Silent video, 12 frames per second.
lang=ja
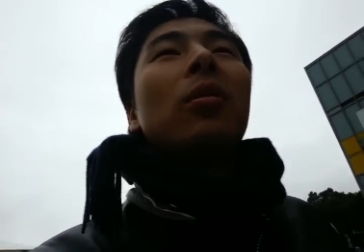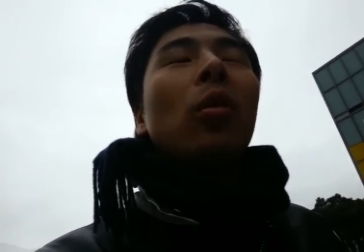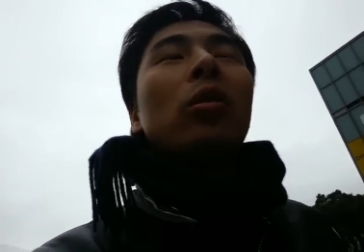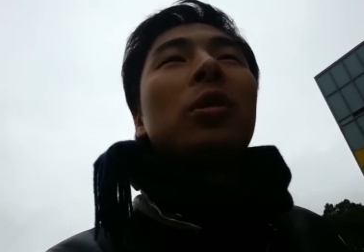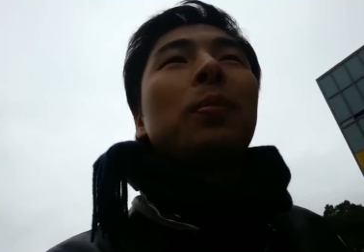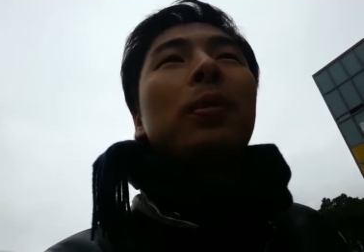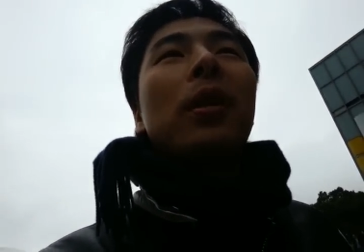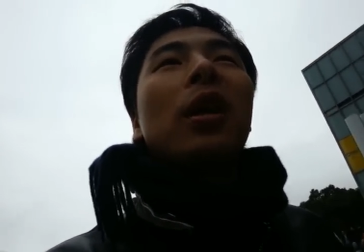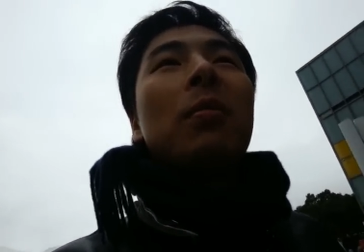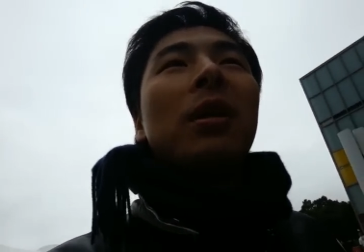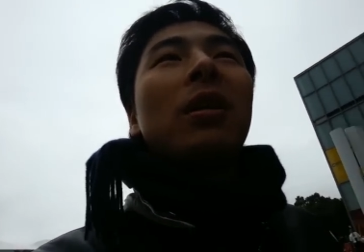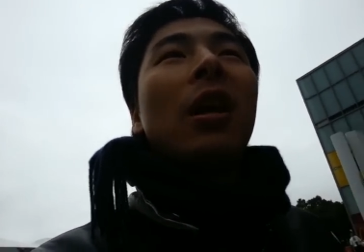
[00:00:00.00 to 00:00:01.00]
コスプレ
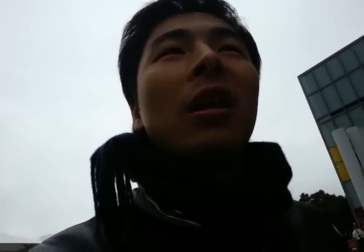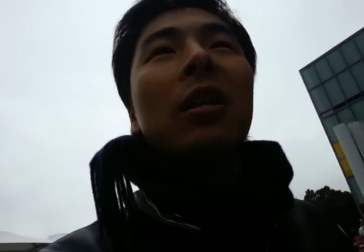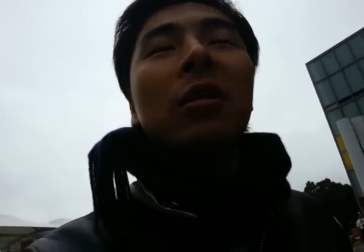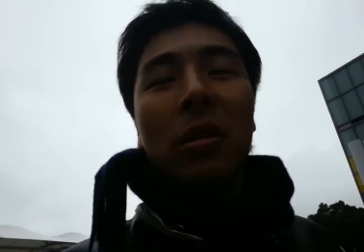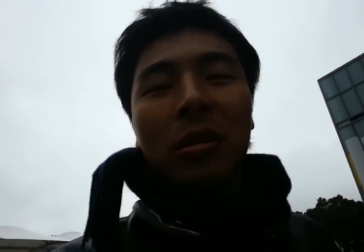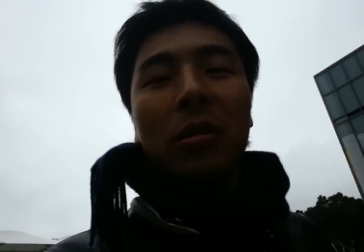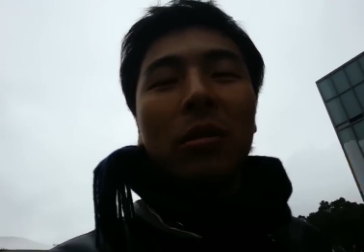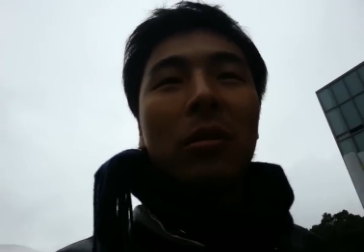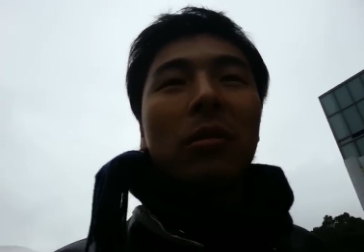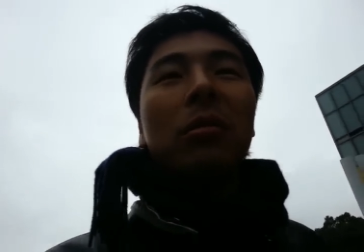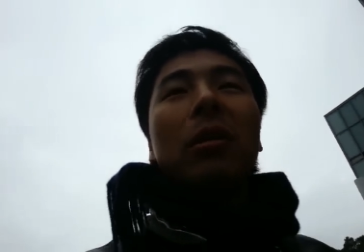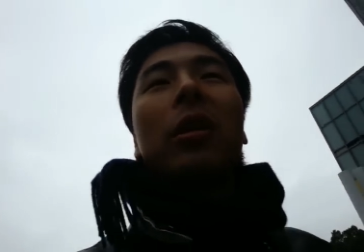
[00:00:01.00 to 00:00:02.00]
が見たいんですよ
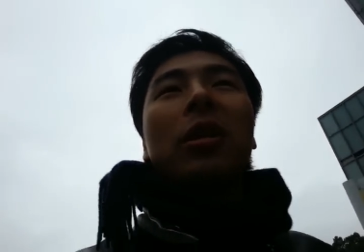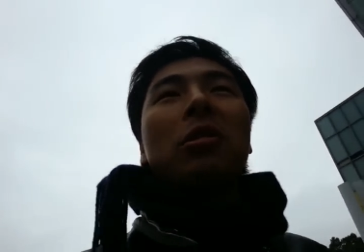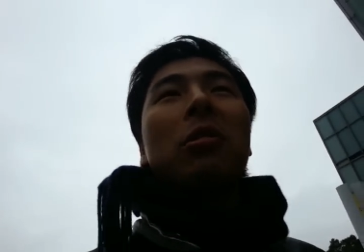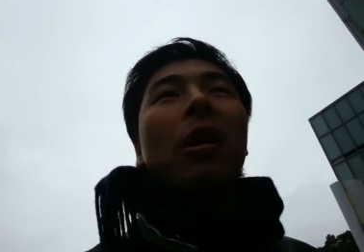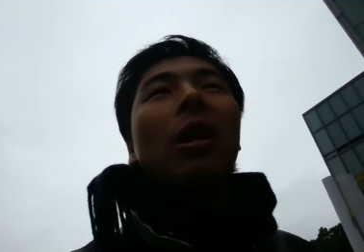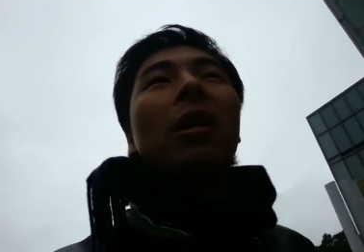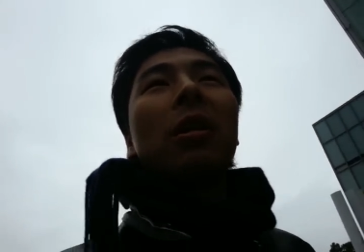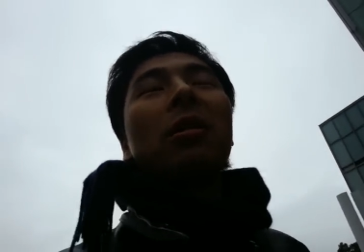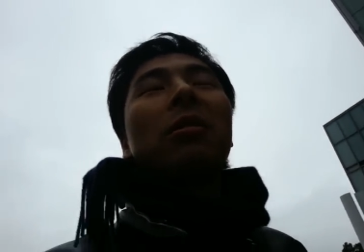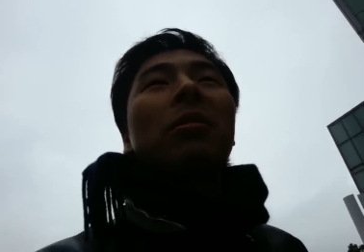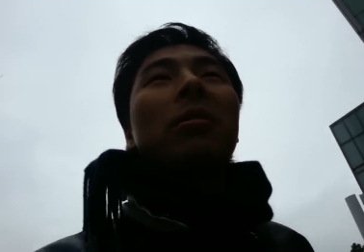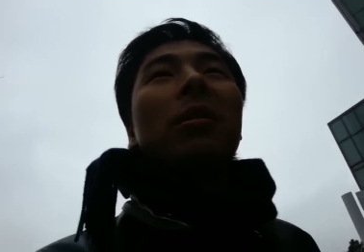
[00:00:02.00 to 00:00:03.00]
私は
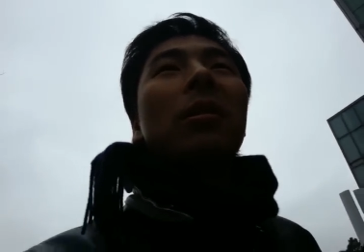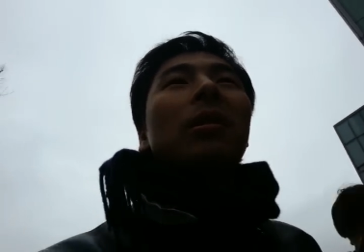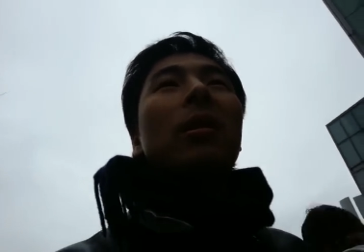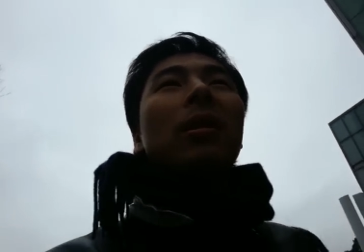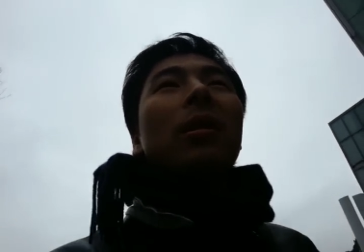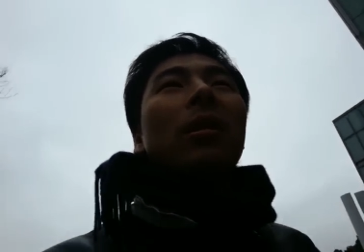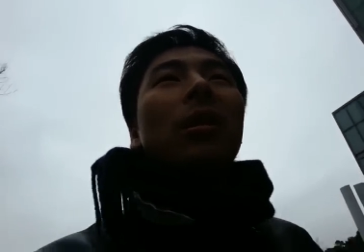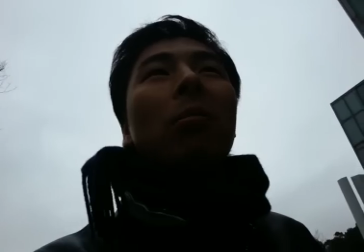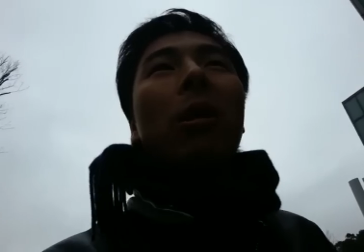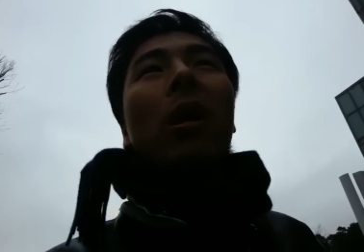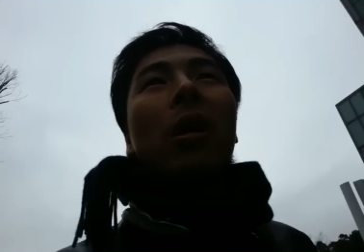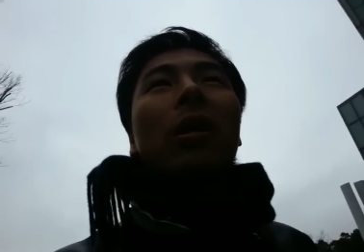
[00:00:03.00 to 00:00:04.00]

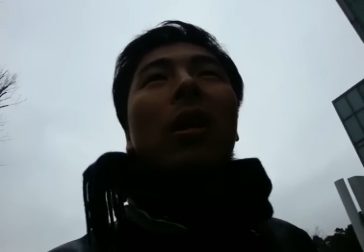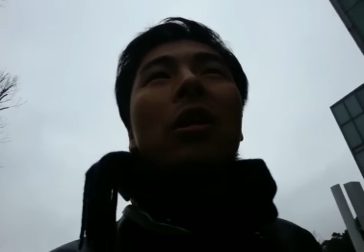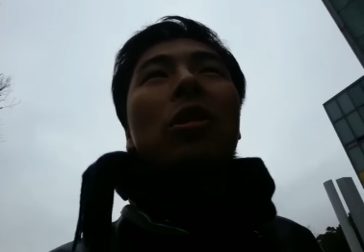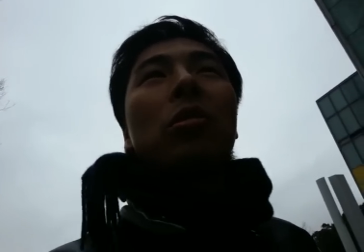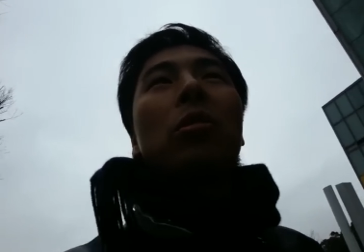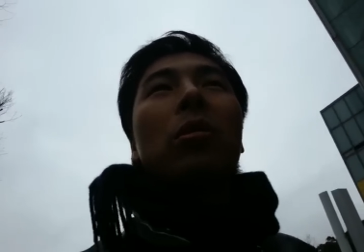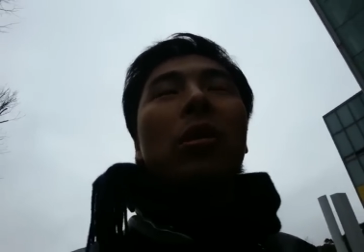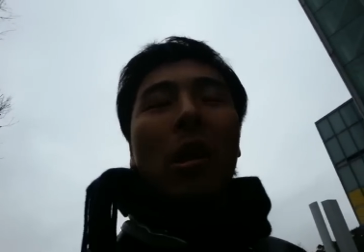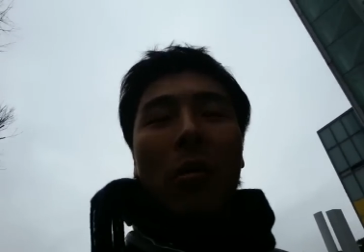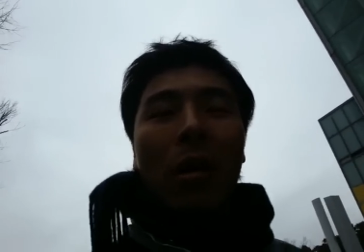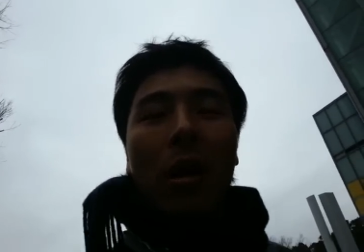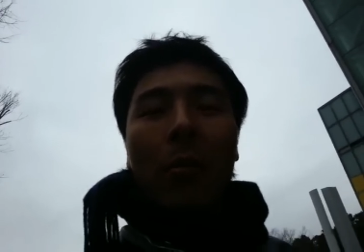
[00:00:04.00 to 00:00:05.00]
まあなんか会場
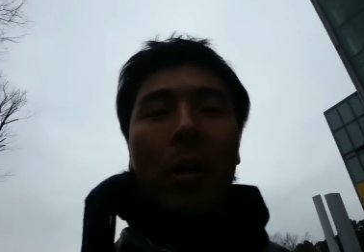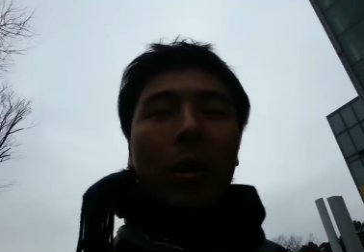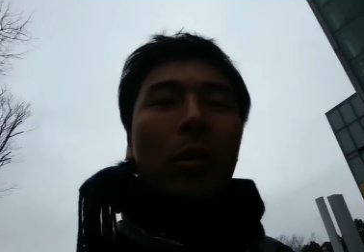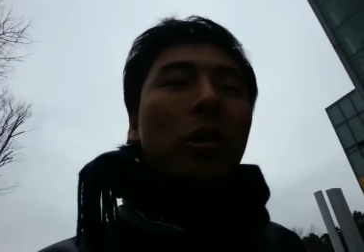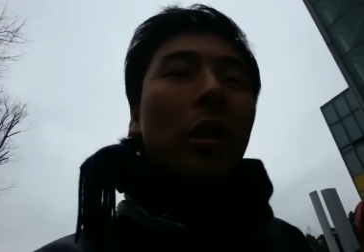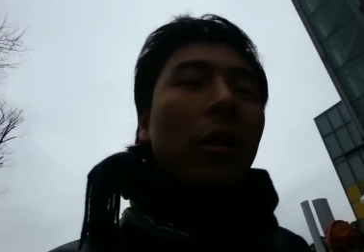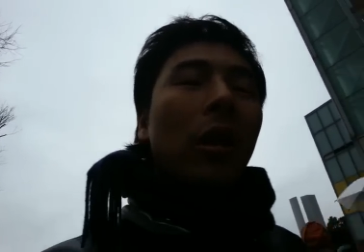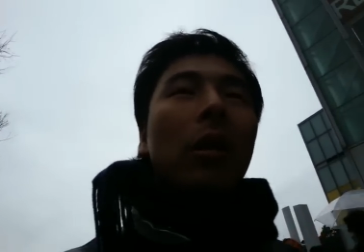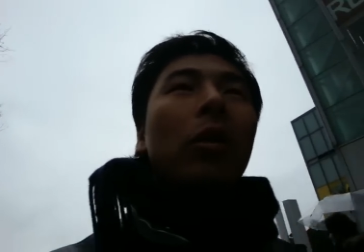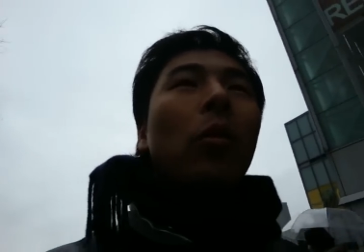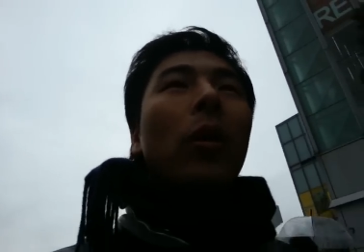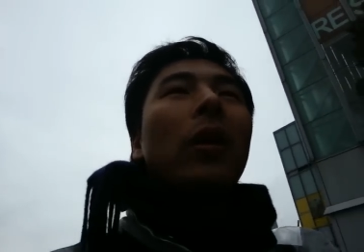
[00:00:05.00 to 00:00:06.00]
内はカメラ撮っちゃいけない
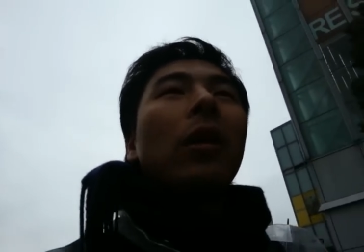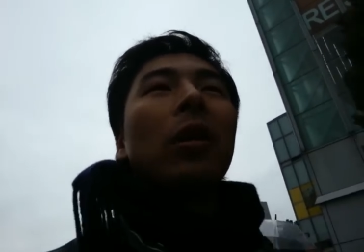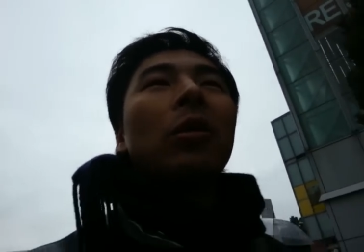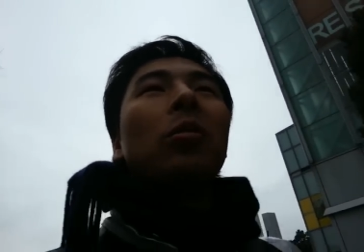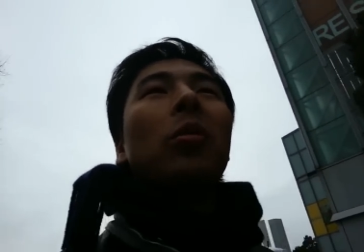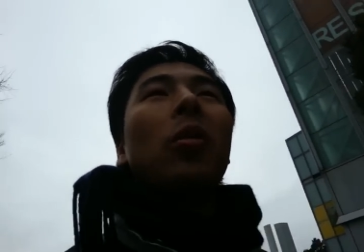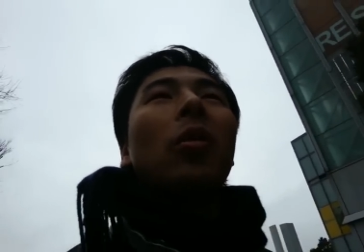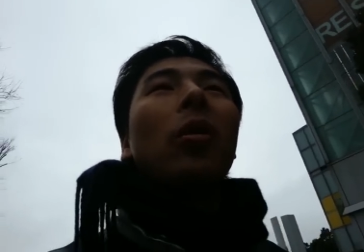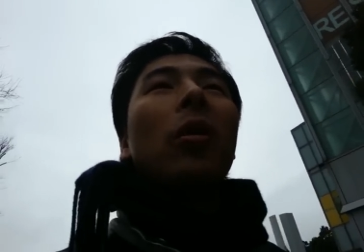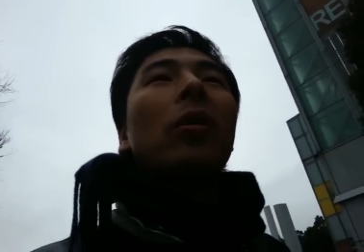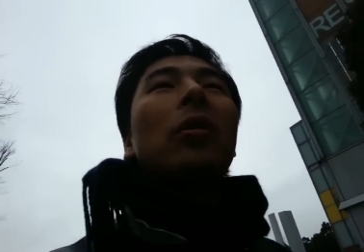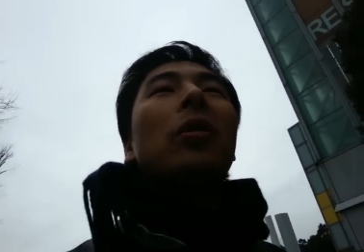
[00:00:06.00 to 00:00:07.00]
から撮らないけども